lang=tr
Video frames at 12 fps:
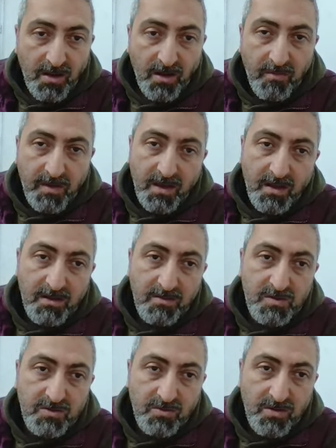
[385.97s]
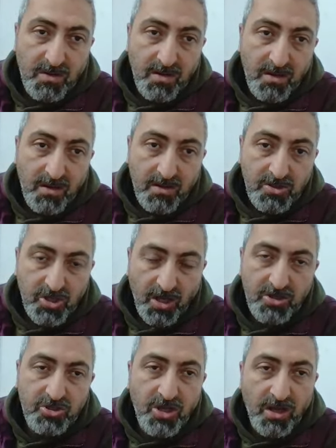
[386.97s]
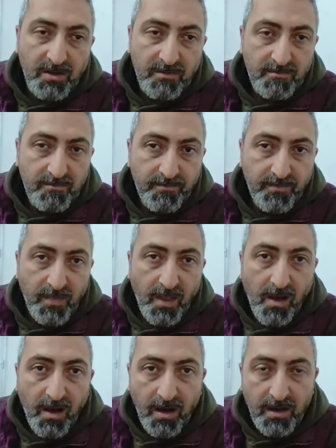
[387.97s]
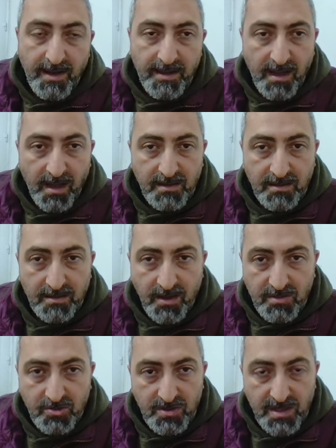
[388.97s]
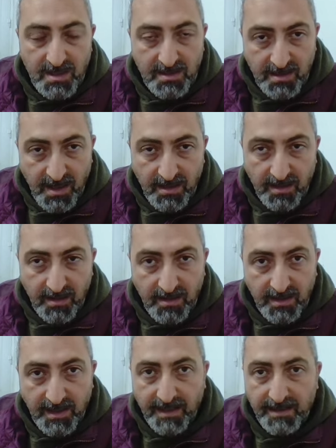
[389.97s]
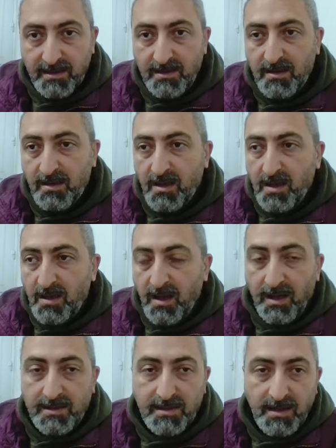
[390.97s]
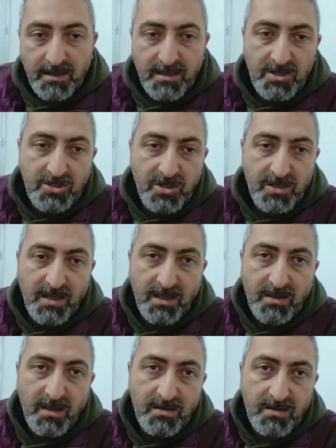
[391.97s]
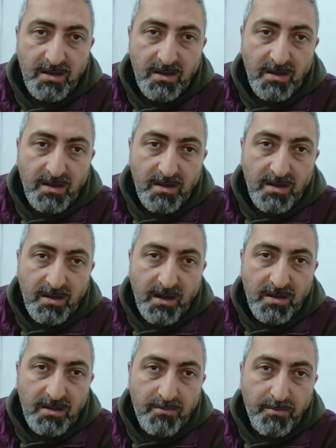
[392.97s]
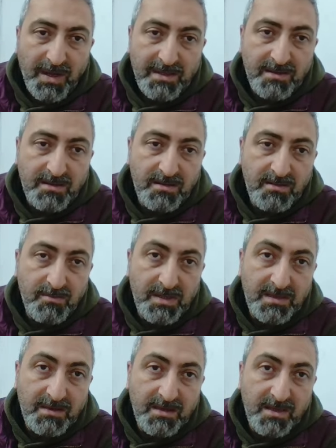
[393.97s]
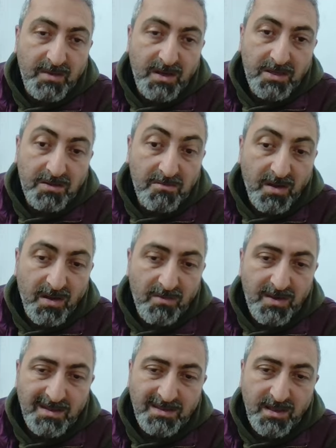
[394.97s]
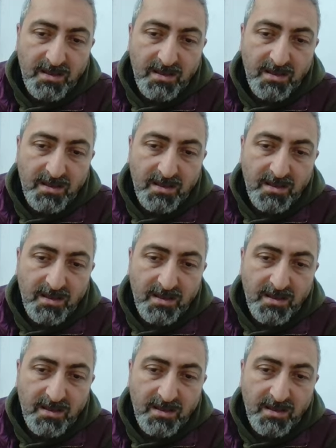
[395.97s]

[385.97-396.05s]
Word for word: Ama geldiğimiz noktada çalışan, halen adından söz ettiren, kendini hatırlatan şirketler yani battı bitti demek bana biraz